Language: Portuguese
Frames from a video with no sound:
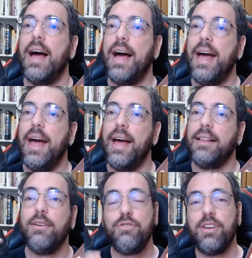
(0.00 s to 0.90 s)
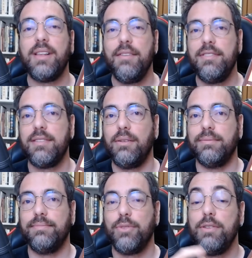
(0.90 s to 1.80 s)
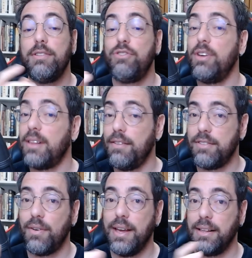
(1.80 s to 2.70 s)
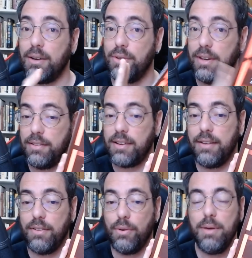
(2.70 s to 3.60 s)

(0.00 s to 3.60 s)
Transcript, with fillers: é, não tinha televisão. Não existia televisão ainda quando ele escreveu.